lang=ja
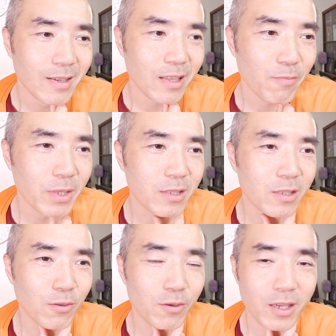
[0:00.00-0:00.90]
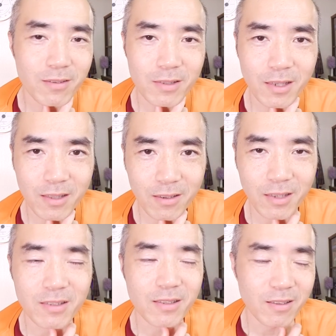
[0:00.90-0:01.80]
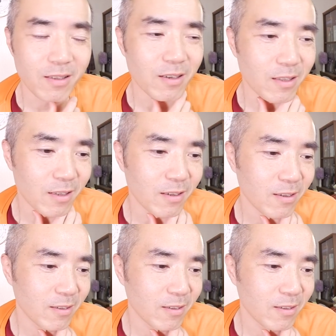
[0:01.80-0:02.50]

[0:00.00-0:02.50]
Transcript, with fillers: だめっちゃ農薬使ってるやつだなあれな、